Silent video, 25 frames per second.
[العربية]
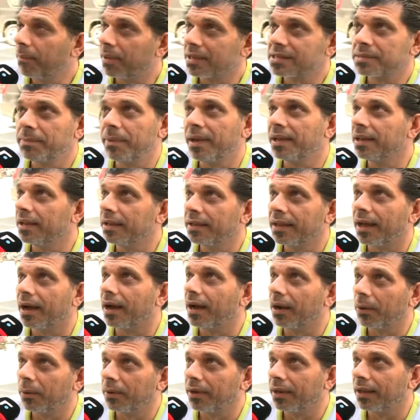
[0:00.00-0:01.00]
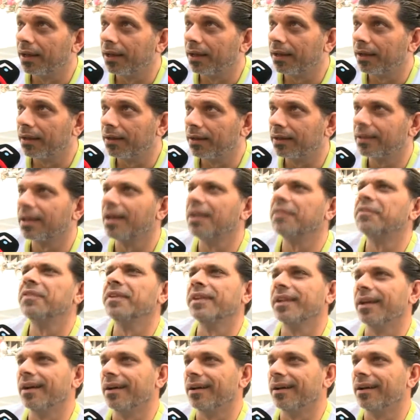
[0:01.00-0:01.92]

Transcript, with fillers: بس بين النقه والنقه كان في